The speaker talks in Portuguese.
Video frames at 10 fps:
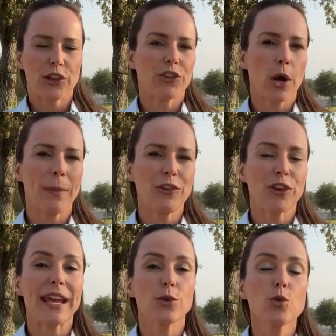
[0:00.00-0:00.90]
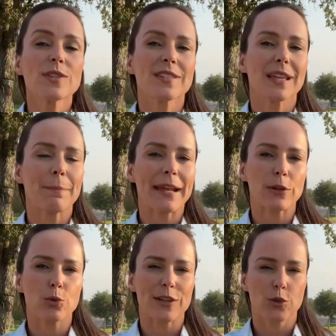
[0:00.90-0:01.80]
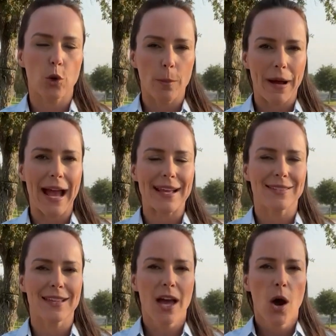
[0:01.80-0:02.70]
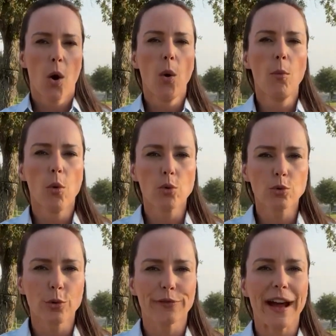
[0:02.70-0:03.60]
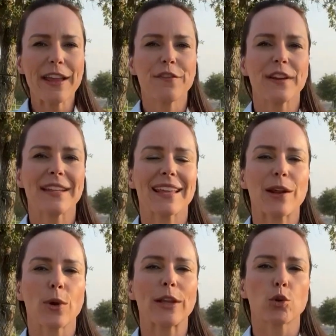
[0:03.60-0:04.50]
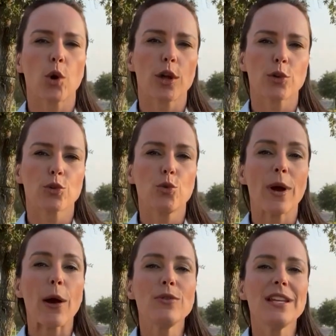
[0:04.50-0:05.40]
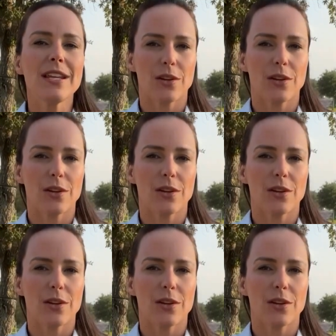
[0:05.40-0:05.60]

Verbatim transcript: que geralmente reduz as temperaturas globais, o mundo vai enfrentar o retorno do El